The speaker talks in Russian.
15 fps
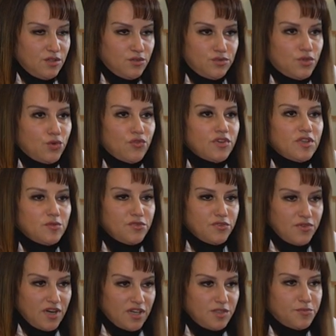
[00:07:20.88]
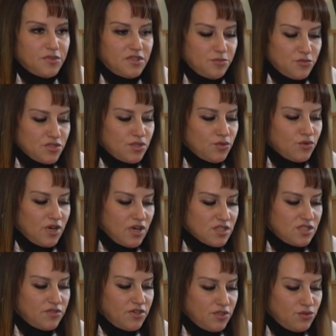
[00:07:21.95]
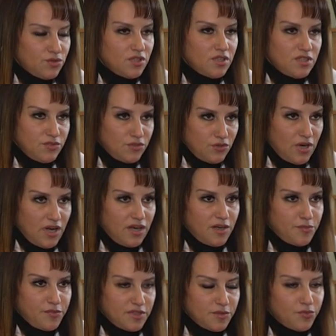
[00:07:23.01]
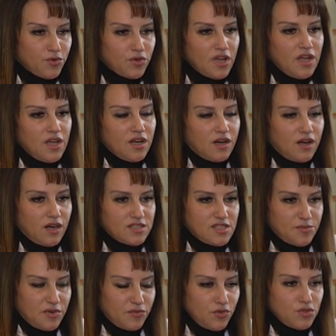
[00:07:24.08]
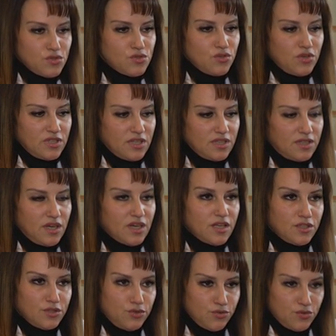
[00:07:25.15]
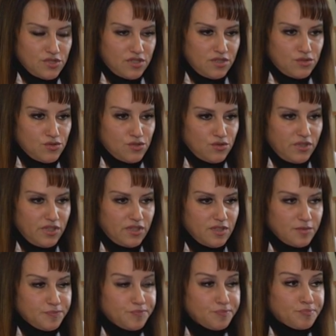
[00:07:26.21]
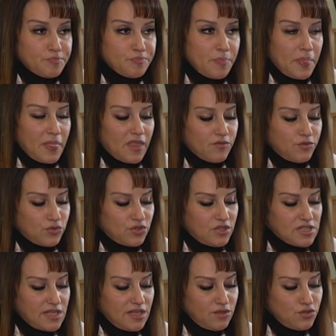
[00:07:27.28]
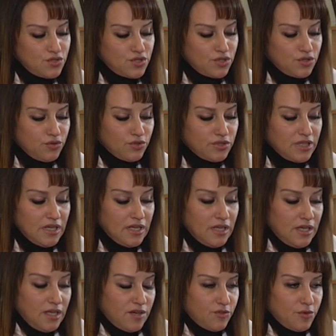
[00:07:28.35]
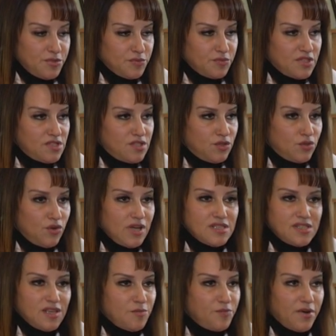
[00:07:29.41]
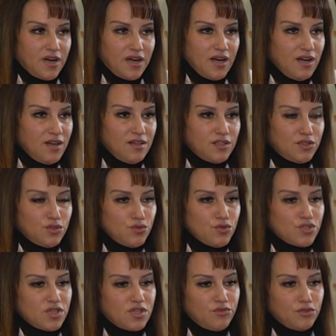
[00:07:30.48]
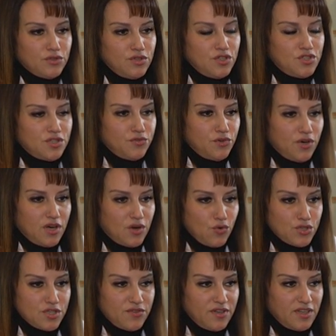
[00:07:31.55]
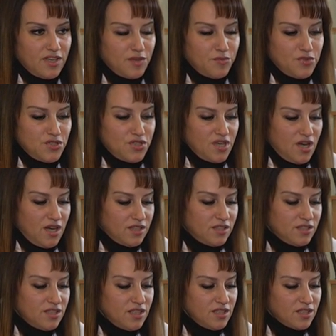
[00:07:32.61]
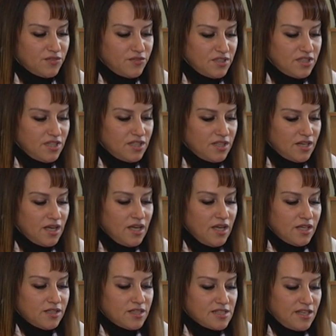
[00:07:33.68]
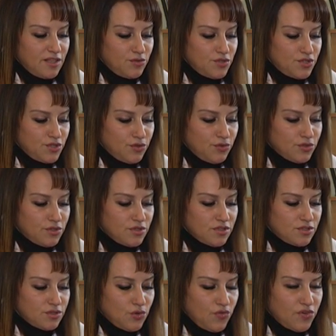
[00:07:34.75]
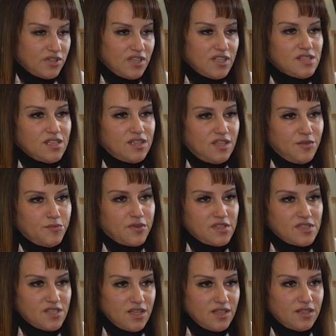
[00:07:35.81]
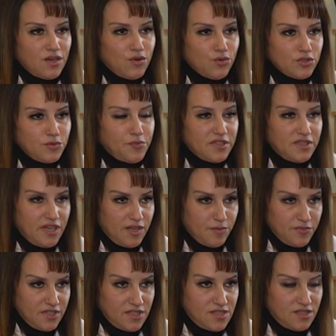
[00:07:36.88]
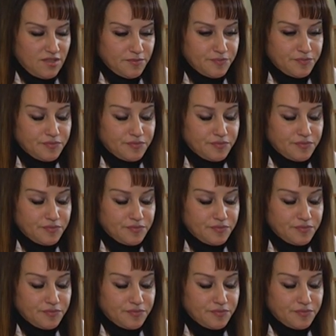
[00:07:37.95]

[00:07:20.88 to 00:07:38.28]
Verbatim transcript: ну такого не бывает, потому что у каждого идет индивидуальный подбор как самого инсулина, так и дозы дозы инсулина. Вот. На следующий год, в общем-то, ситуация пока тоже вот ничего хорошего не обещает. Денег выделено на следующий год снова 33% от потребности.